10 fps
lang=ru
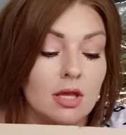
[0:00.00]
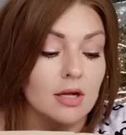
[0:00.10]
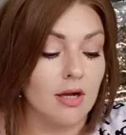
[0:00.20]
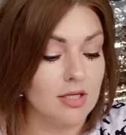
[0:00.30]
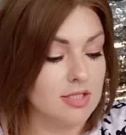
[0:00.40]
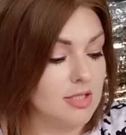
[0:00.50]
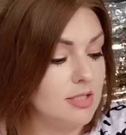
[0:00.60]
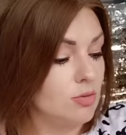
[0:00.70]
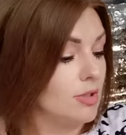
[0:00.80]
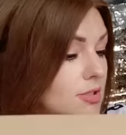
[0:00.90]
как
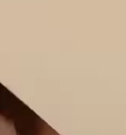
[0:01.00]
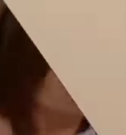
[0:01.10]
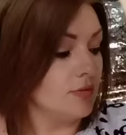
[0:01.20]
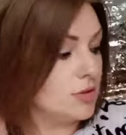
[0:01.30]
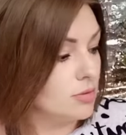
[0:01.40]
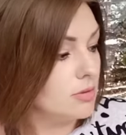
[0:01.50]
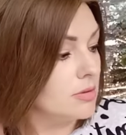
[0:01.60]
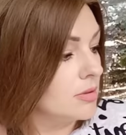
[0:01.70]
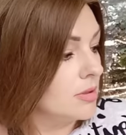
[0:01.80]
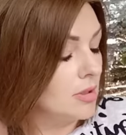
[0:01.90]
здесь у нас все
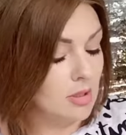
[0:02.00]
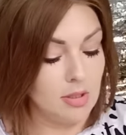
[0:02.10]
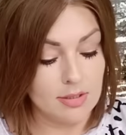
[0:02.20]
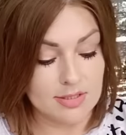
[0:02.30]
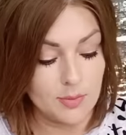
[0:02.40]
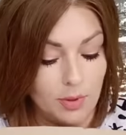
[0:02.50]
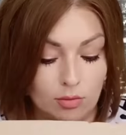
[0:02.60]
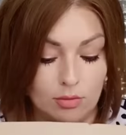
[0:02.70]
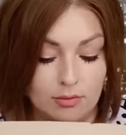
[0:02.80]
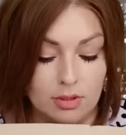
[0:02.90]

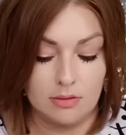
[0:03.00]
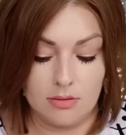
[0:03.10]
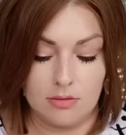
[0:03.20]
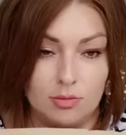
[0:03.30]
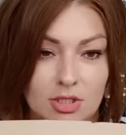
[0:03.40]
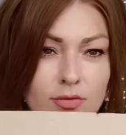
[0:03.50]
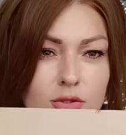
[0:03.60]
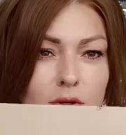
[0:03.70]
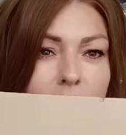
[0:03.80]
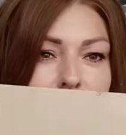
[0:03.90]
запаковано. У меня
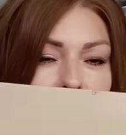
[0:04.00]
все